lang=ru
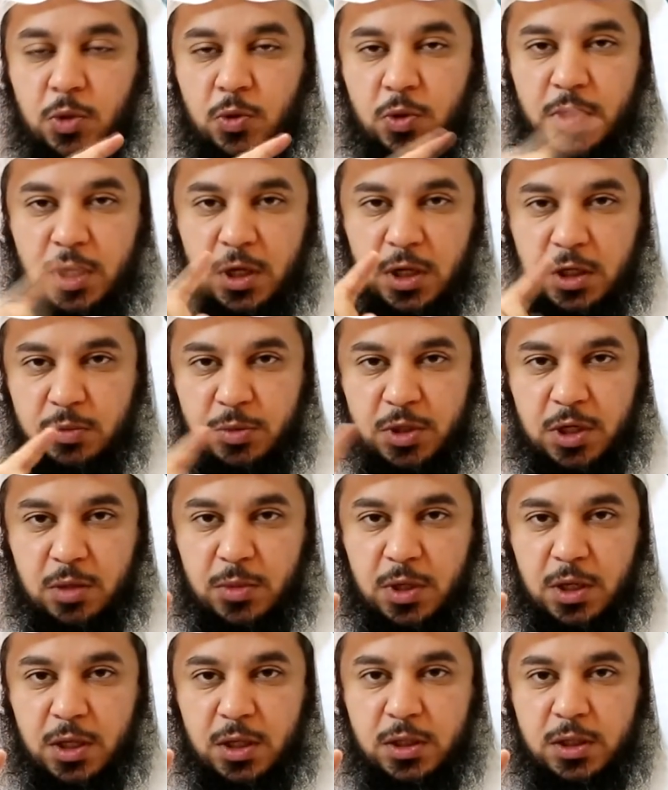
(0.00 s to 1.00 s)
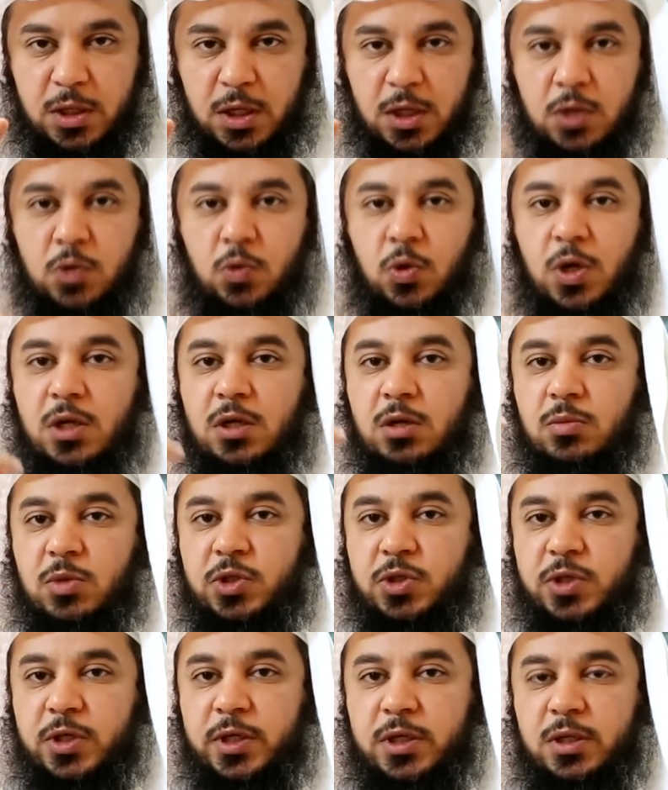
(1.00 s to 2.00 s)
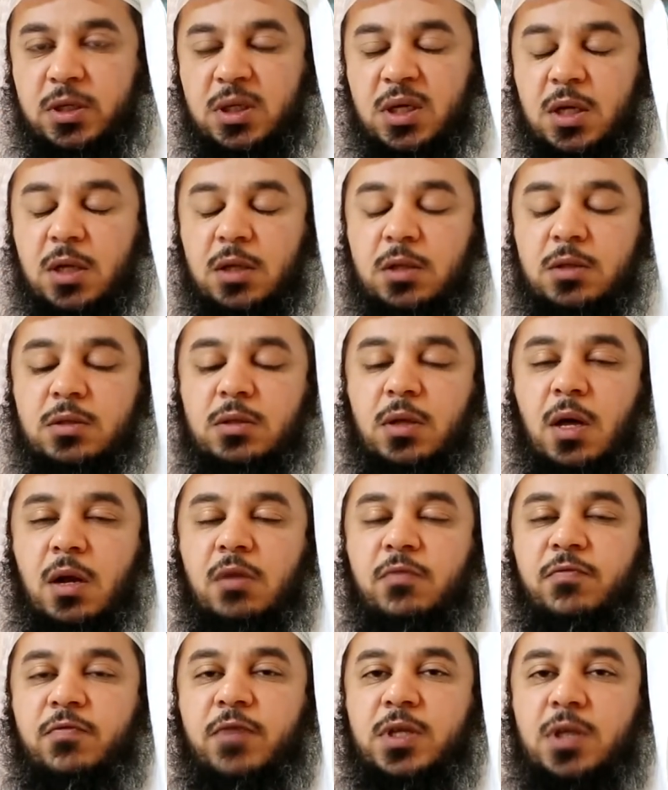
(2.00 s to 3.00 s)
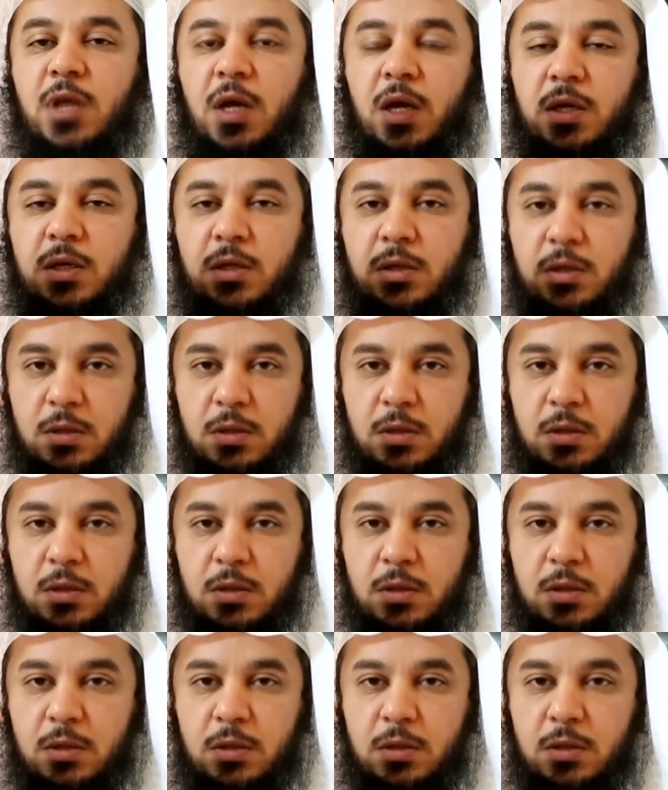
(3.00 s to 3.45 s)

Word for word: Ни один из ангелов не обучал колдовству никогда.